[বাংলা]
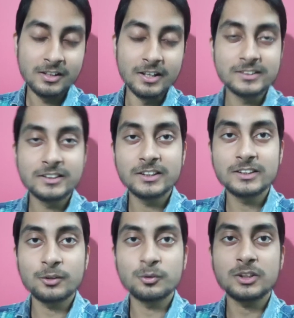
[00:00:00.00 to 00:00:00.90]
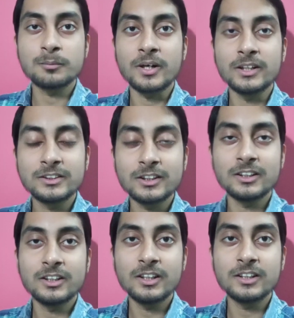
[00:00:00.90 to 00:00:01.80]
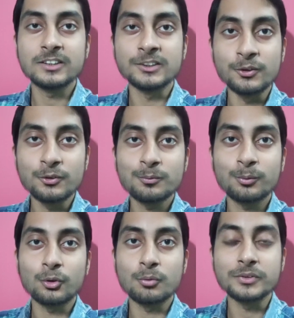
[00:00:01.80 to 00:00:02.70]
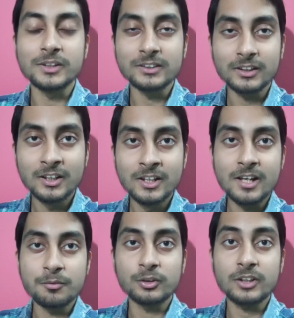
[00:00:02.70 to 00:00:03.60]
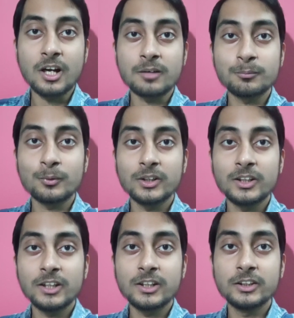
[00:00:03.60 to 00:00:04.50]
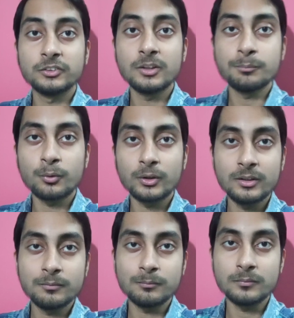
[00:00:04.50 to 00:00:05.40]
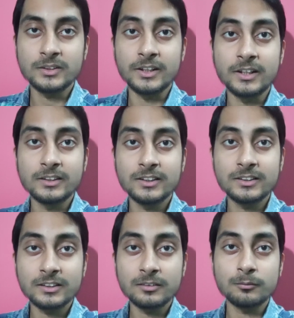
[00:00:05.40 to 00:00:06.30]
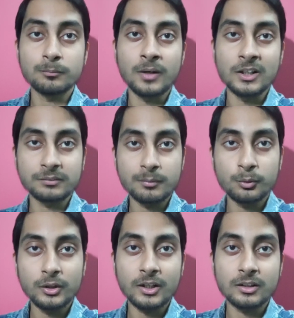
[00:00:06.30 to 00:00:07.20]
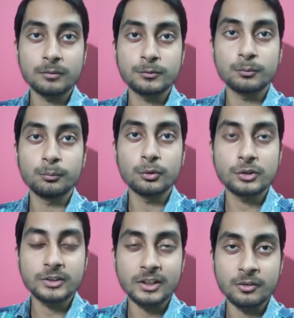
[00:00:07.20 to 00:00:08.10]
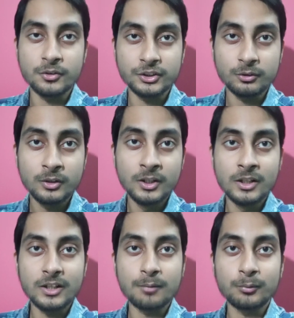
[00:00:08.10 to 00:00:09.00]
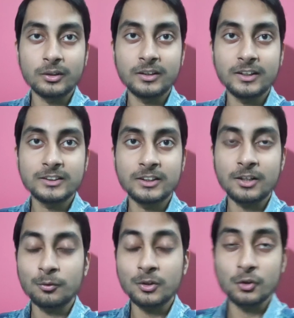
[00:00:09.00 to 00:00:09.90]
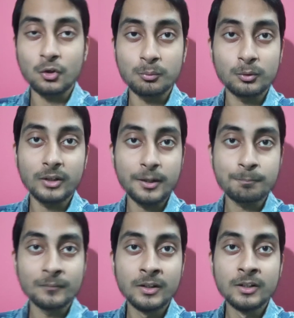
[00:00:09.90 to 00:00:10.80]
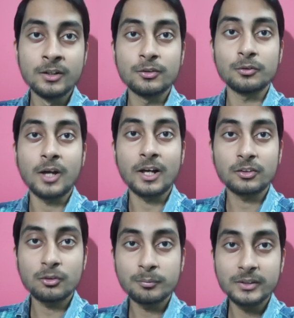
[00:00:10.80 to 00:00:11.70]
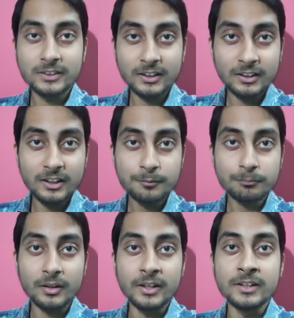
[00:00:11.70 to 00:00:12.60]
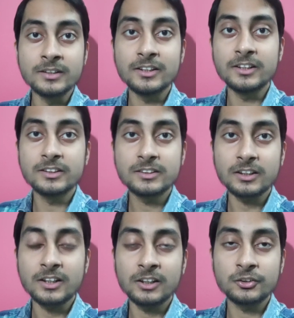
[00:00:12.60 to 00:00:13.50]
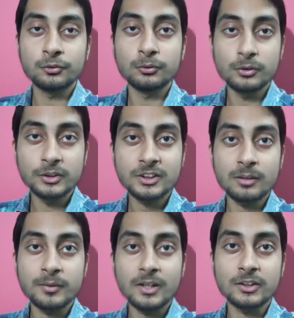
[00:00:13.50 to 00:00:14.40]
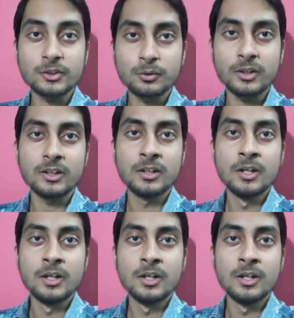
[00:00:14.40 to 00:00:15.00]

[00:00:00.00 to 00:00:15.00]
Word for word: এই সিরিজটা দু বাইশ সালের দিকে এসেছিল প্রথম সিজন এবং তারপরে ঠিক কিছুদিন পরেই সেকেন্ড সিজন আসবে বলে একটা পোস্ট ছাড়া হয়েছিল তারপর থেকে সেটার কোনো খবর নেই তো একদম রিসেন্টলি এই সিরিজটার কাজ শুরু হয়েছে আমি একজনের